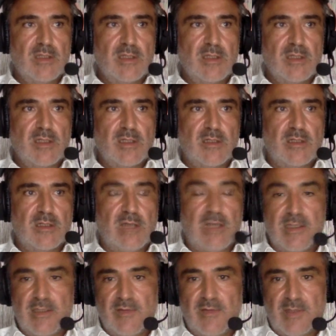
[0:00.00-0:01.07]
euh,
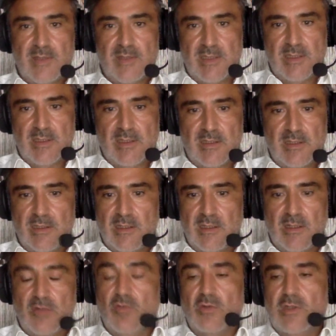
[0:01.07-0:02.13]
Alexis Bastine. Et
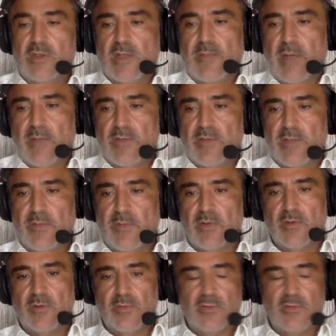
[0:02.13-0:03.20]
donc, c'est le prix le plus
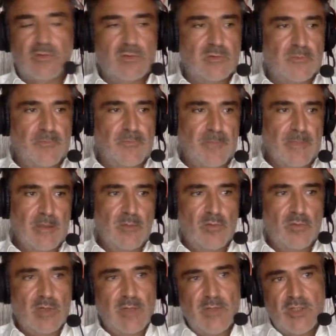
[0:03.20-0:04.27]
important pour, euh, pour
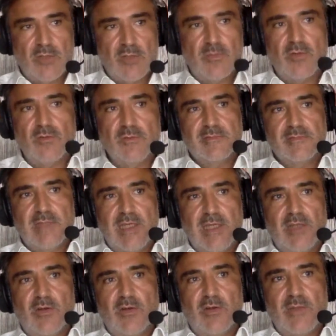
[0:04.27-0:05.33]
l'armée de champions. Et
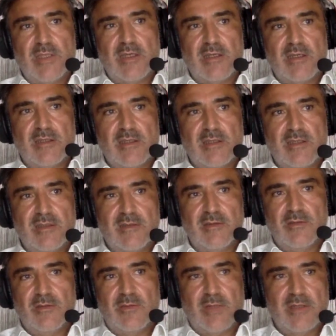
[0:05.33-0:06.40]
le commissaire dit euh,
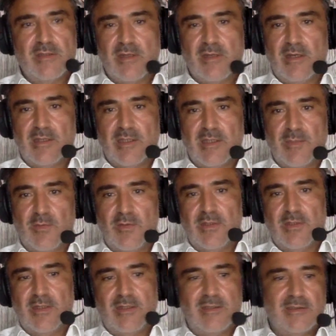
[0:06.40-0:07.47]
le prix sera
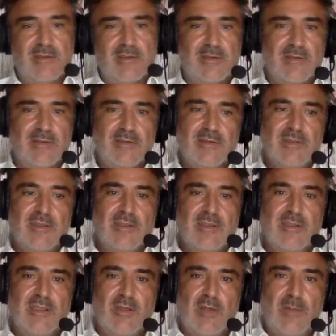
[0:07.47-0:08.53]
attribué à
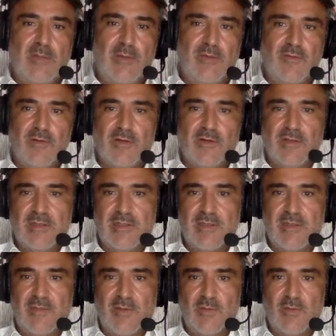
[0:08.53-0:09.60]
Nicolas Pfeiffer et
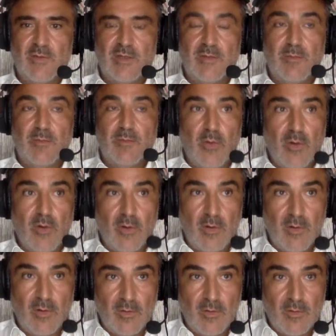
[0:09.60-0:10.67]
Stéphane Day.
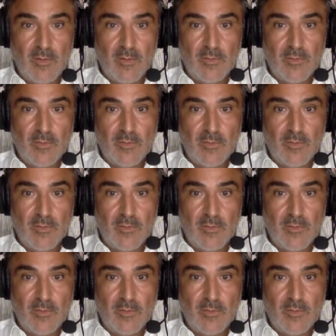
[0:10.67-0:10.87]
Super.